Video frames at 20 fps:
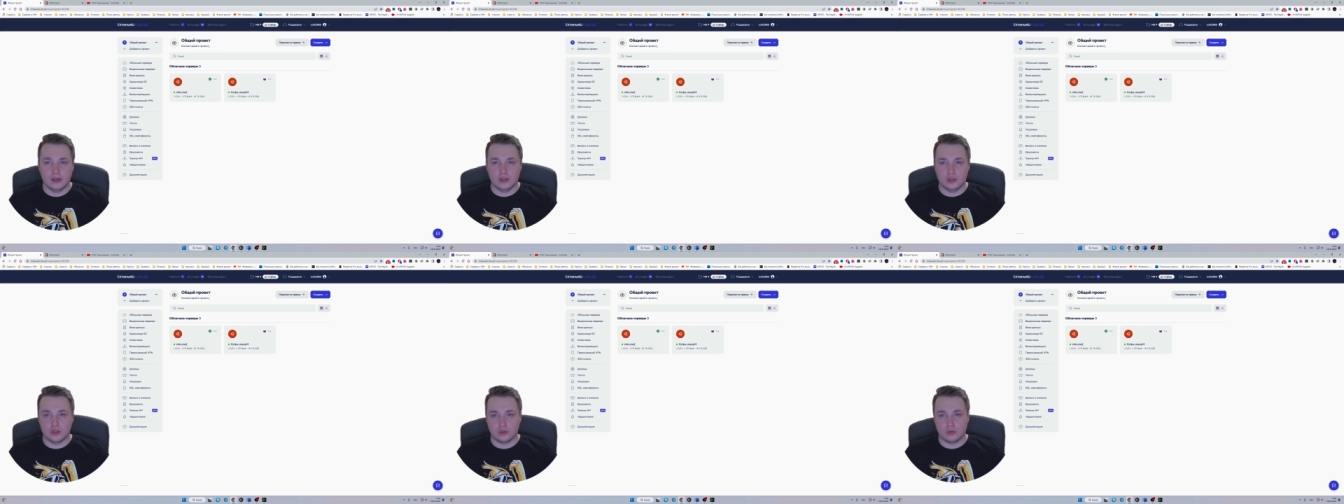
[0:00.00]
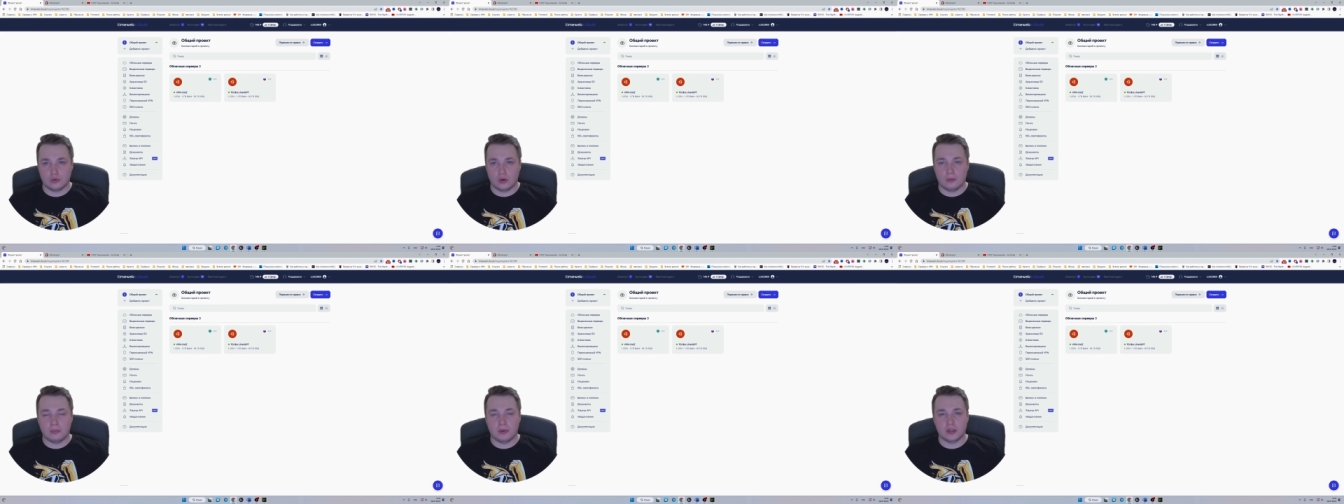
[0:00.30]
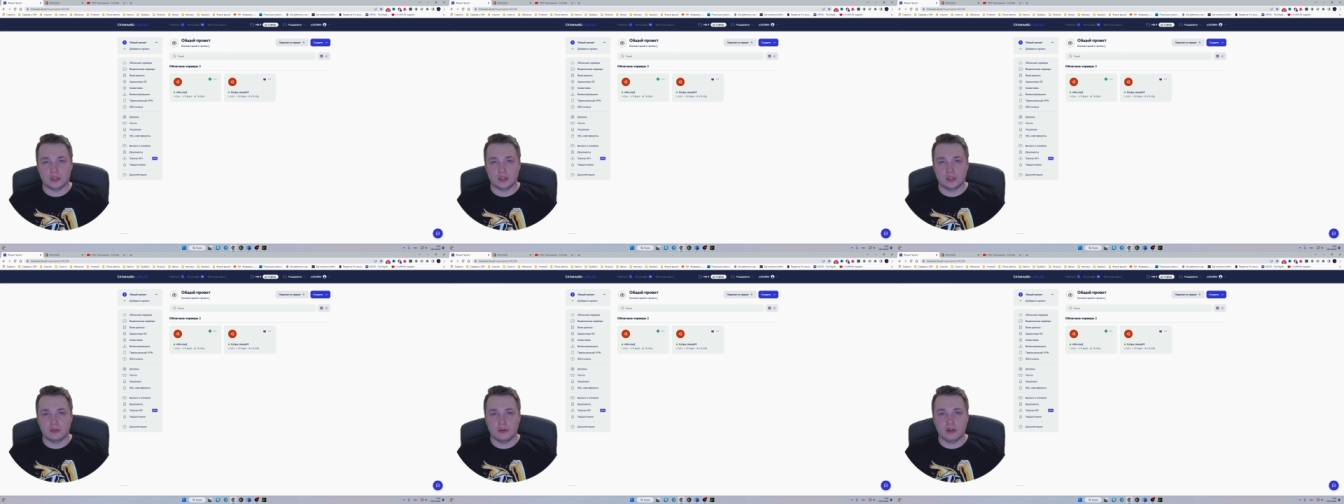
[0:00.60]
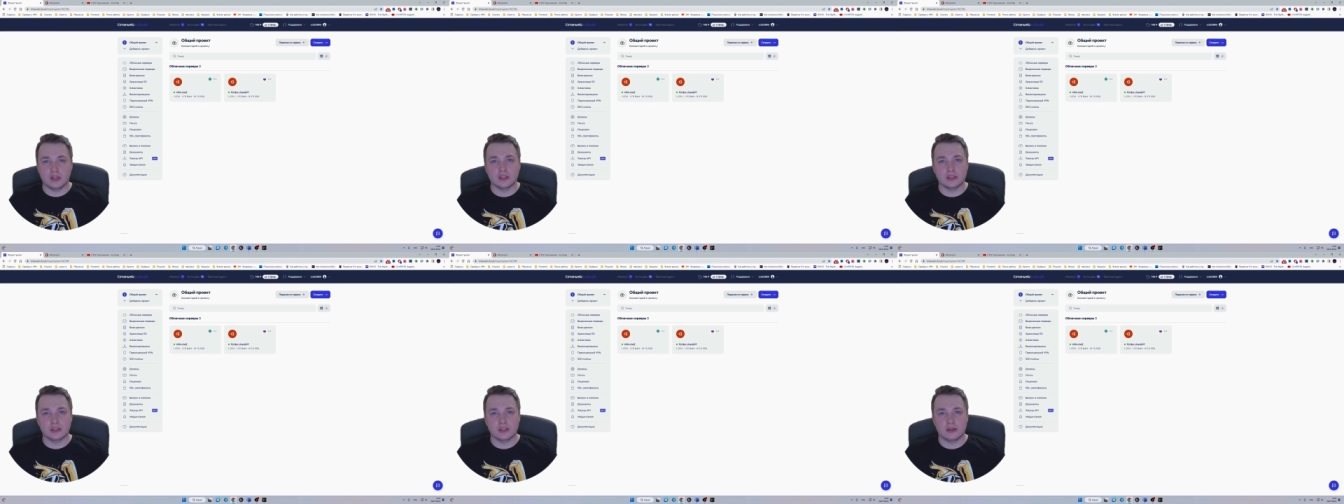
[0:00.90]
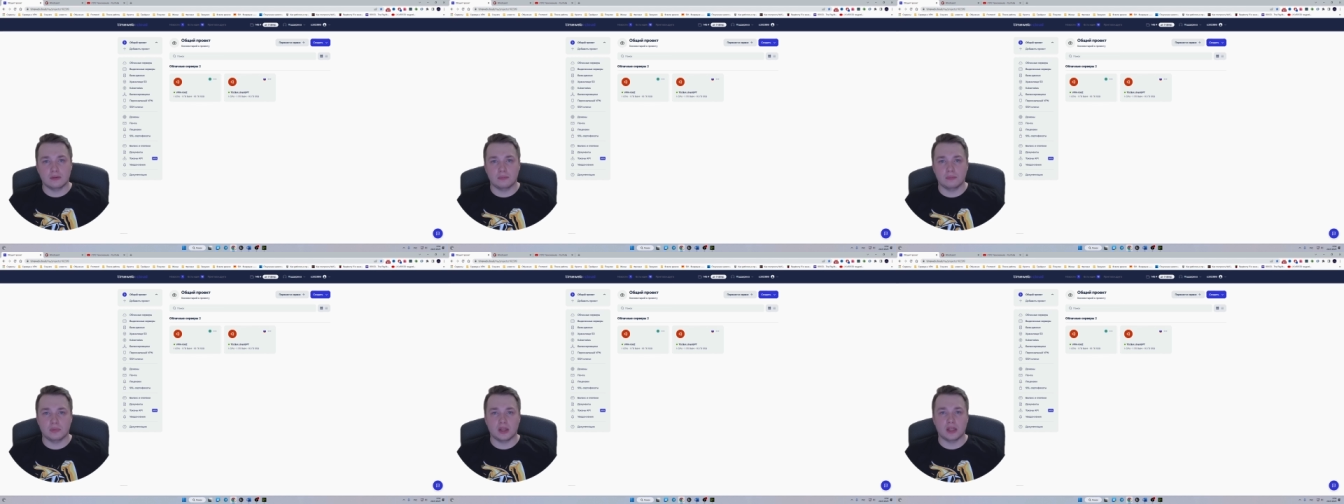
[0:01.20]
И что опять же
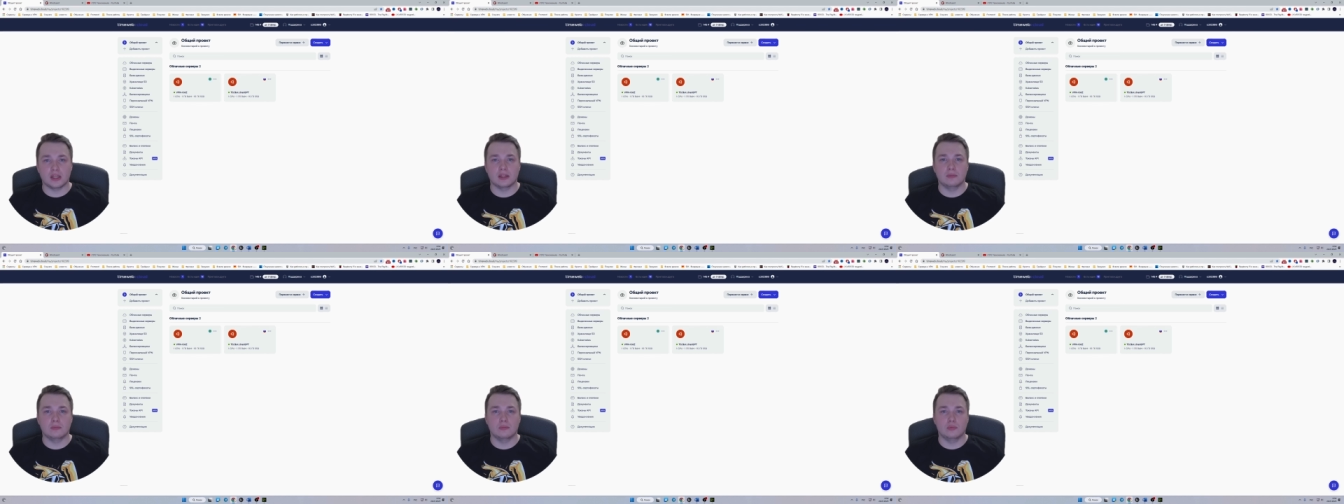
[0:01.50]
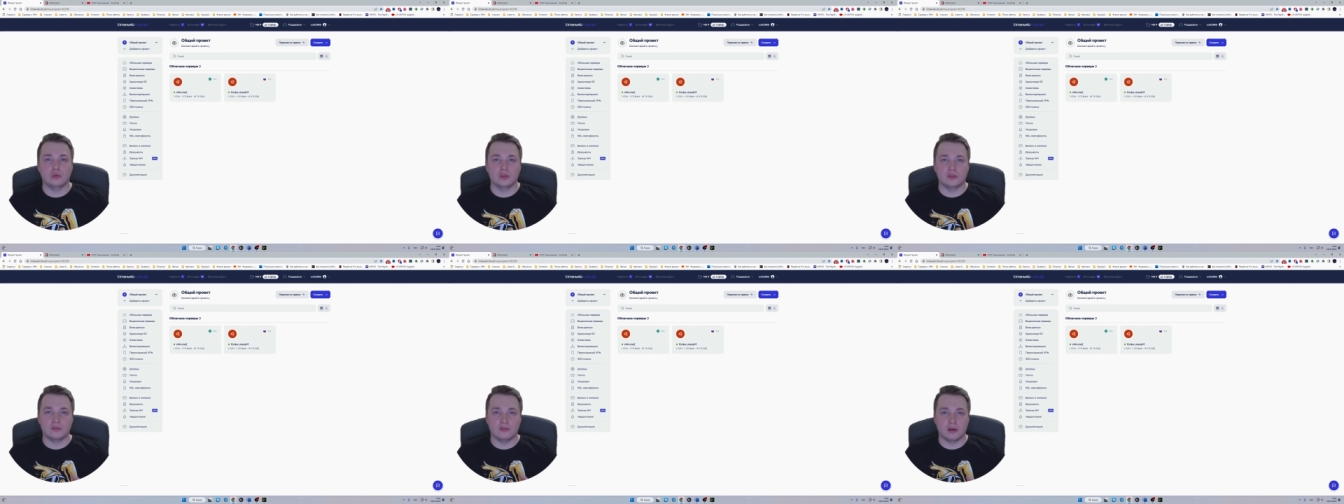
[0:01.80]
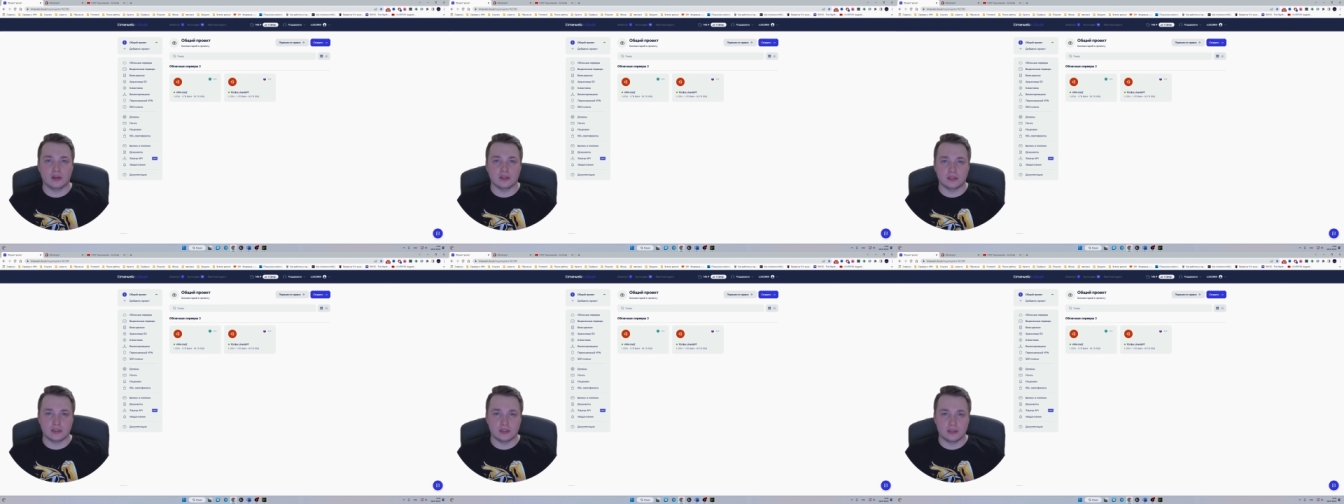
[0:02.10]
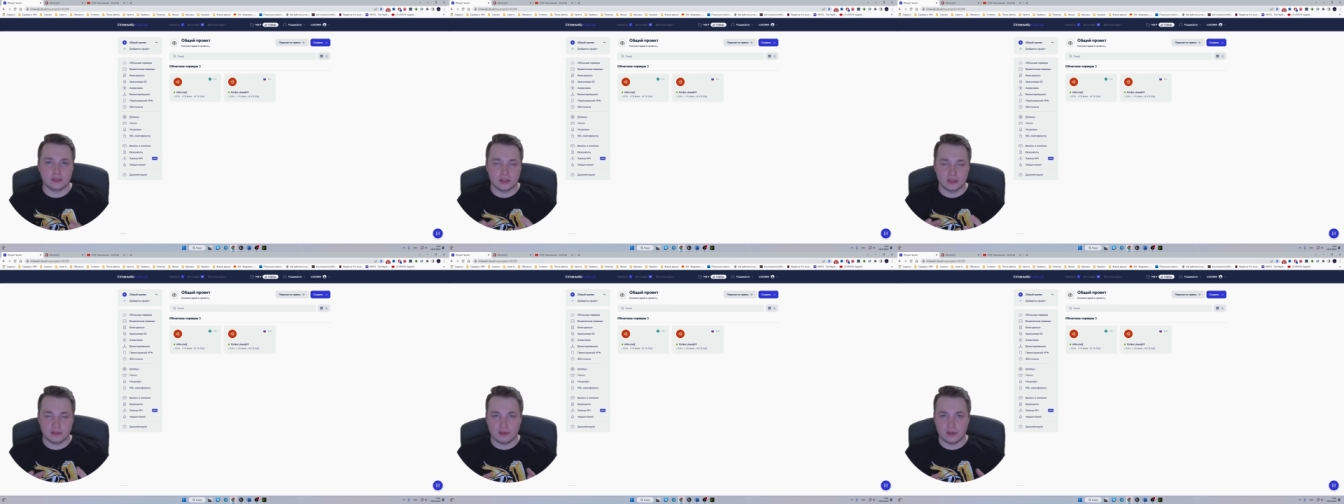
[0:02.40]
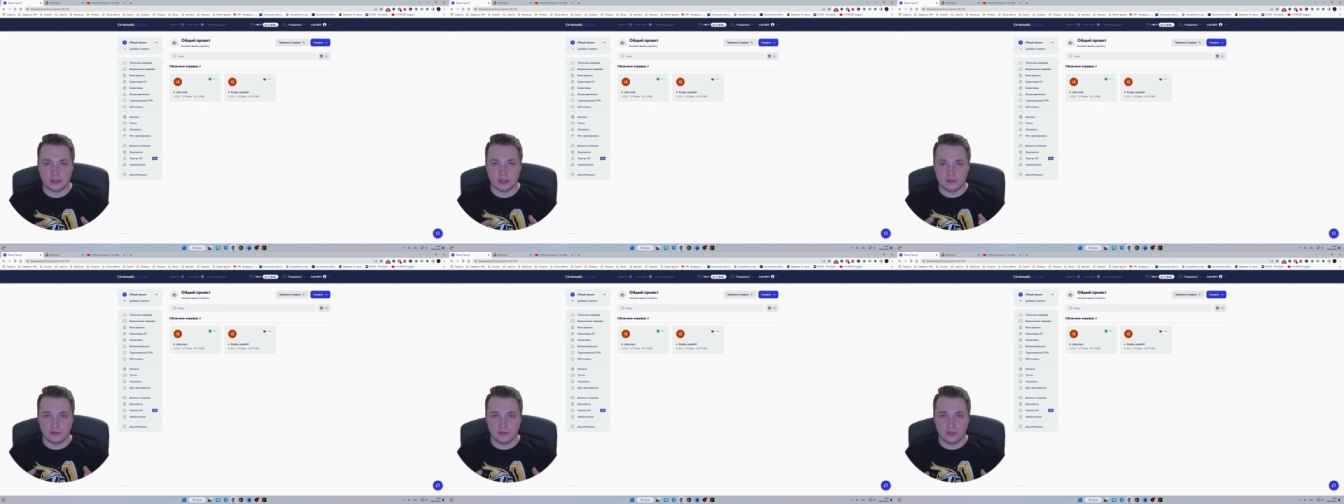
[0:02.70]
важно, плата будет вас, с
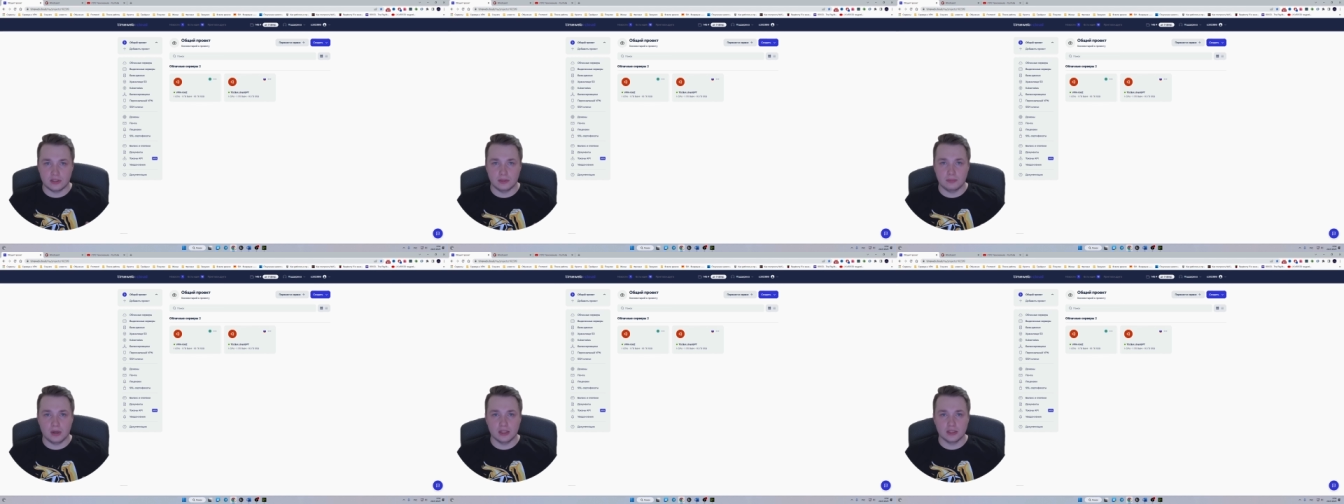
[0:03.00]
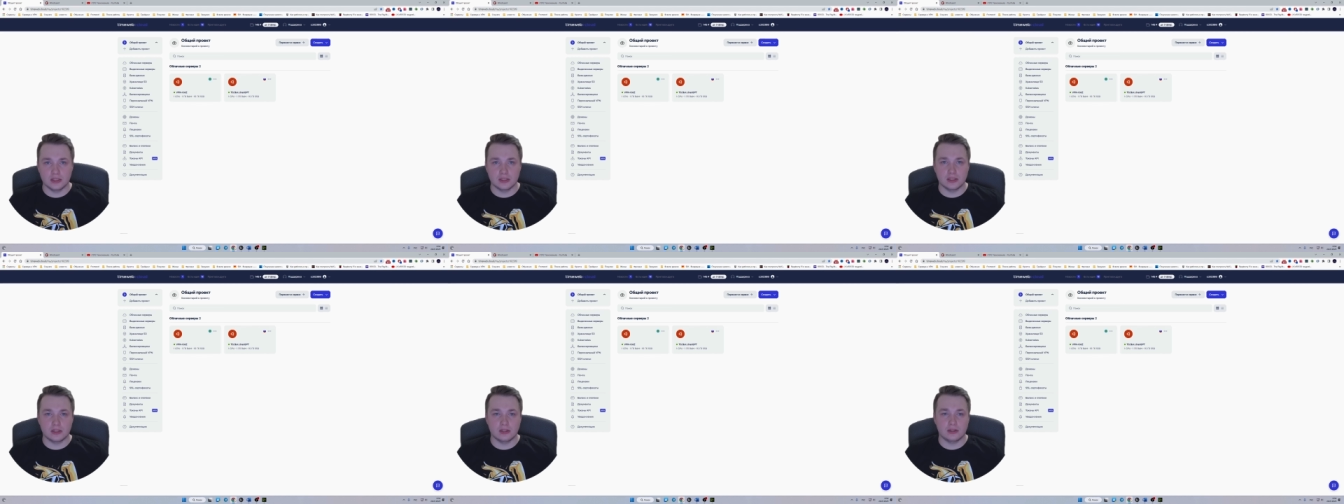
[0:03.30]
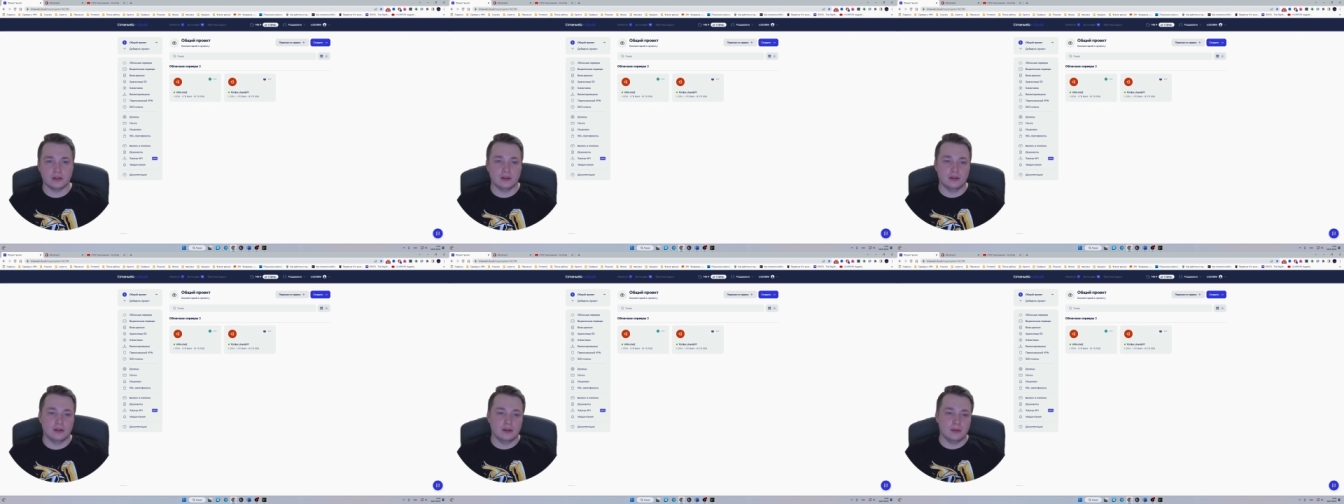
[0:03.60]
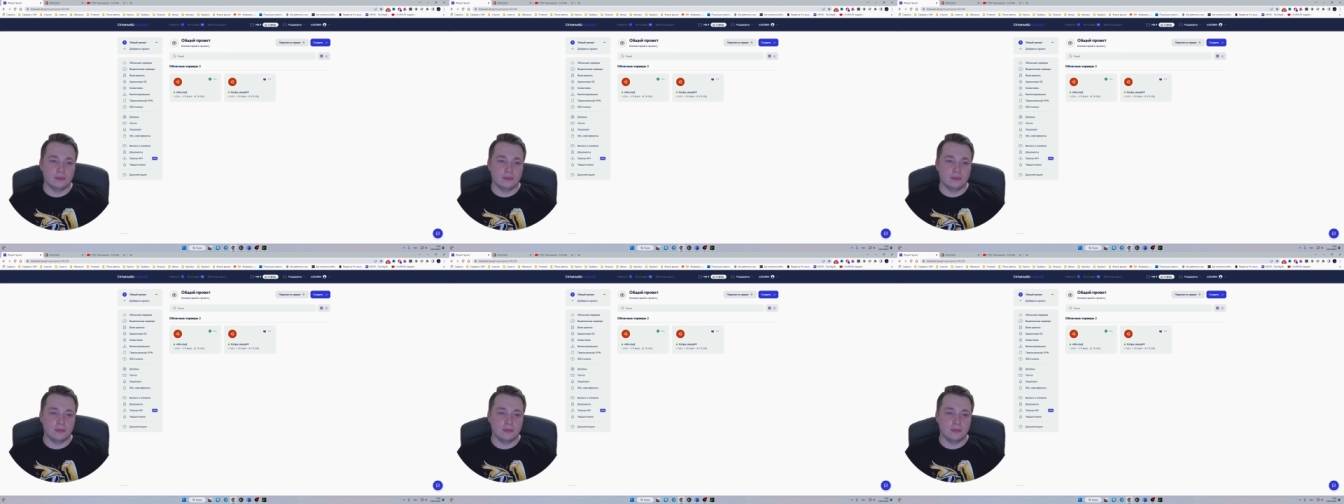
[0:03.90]
вас взиматься